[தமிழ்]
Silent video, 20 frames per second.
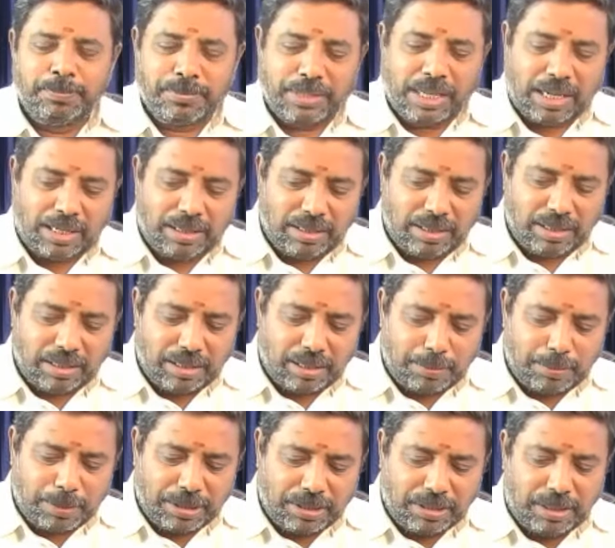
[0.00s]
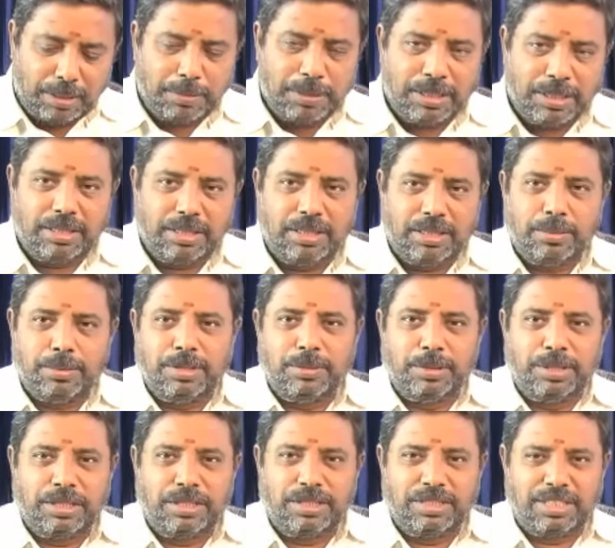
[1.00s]
அந்த பத்தாம் இடத்ததிபதி
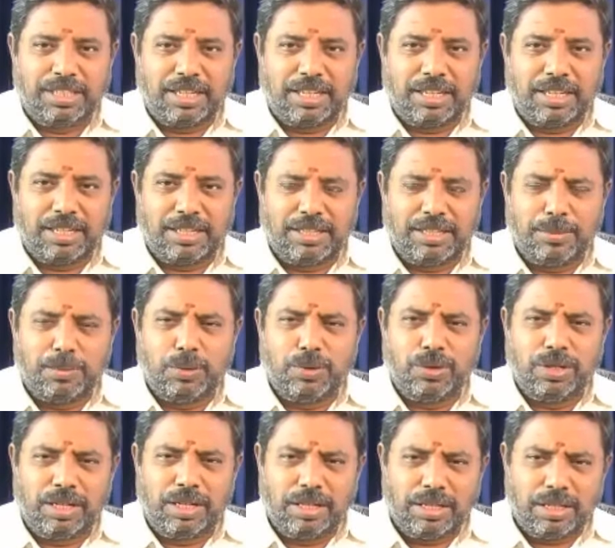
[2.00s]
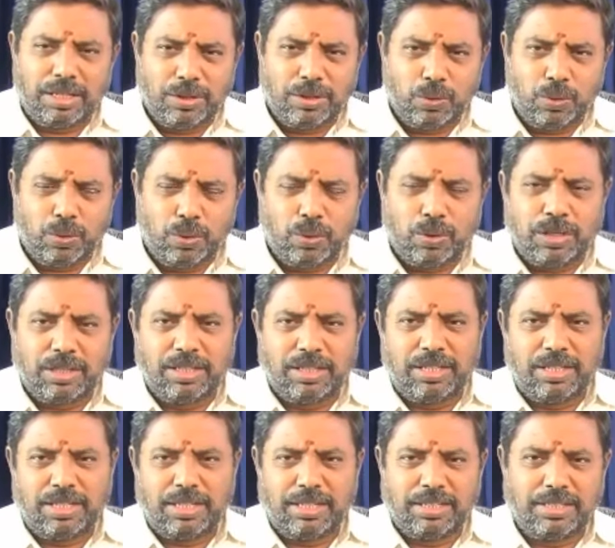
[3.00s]
மட்டும் ஸ்ட்ராங்காக இருந்தால் போதும் அல்லது அந்த குரு
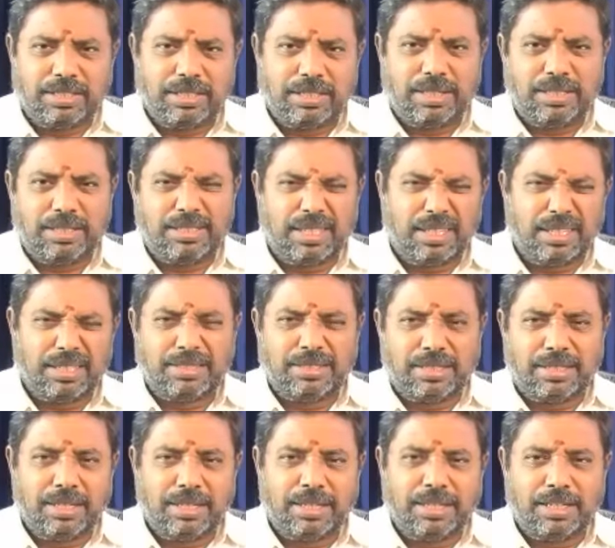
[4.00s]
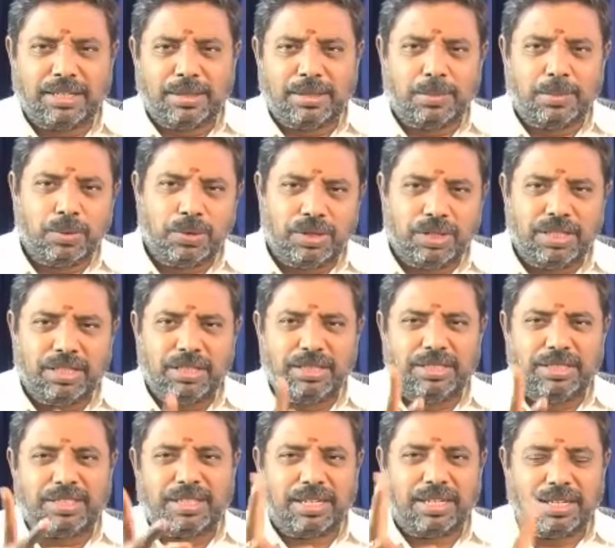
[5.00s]
உட்காந்துருக்க நட்சத்திர சாரம் ஸ்ட்ராங்காக இருந்தால் போதும் ரெண்டும்
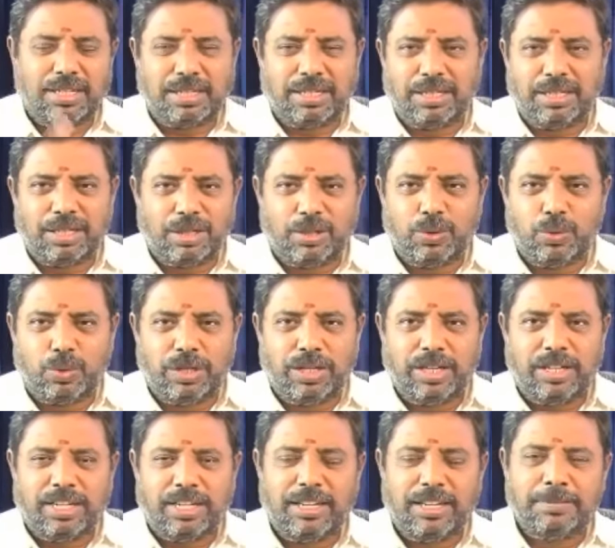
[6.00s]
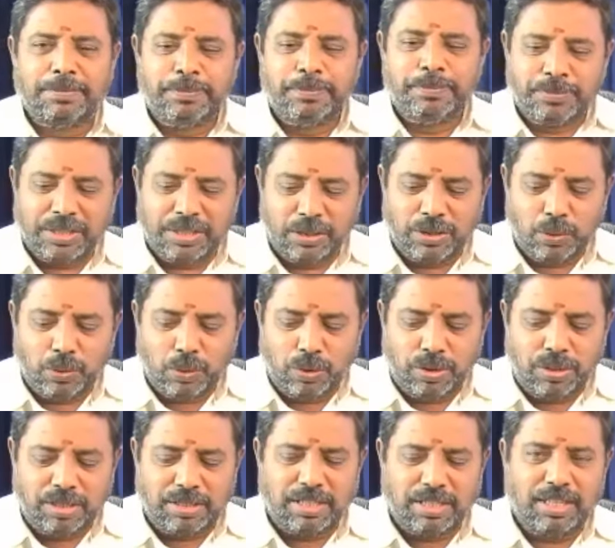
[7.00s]
ஸ்ட்ராங்காக இருக்கணுங்கிறது கூட இல்லை இந்த குரு
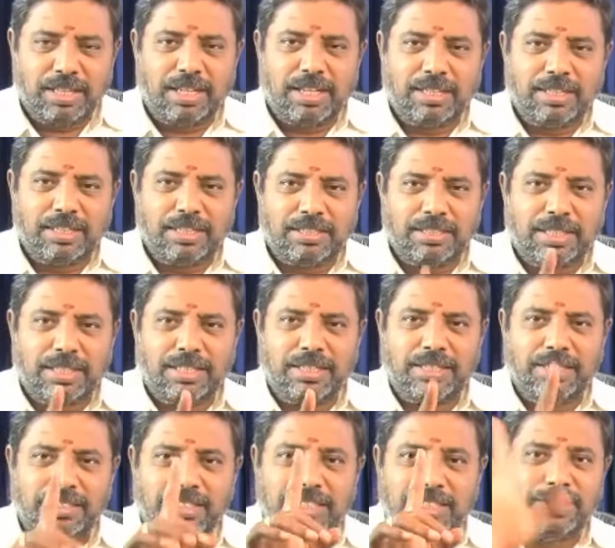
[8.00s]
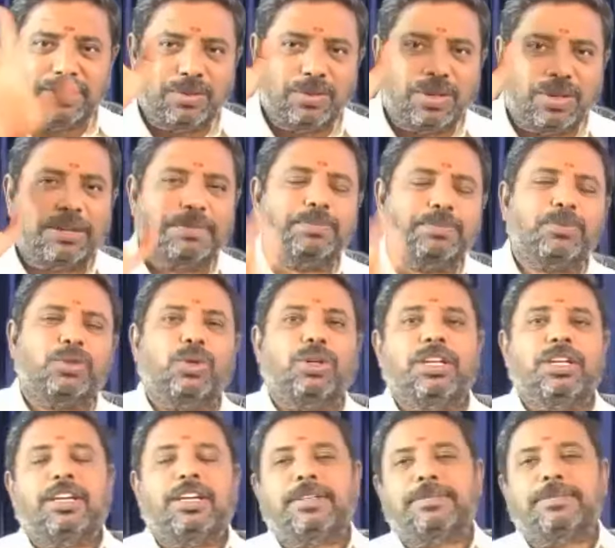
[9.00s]
தசையில் அந்த ஜாதகன் ஜெயிச்சிருவான் தொழிலில்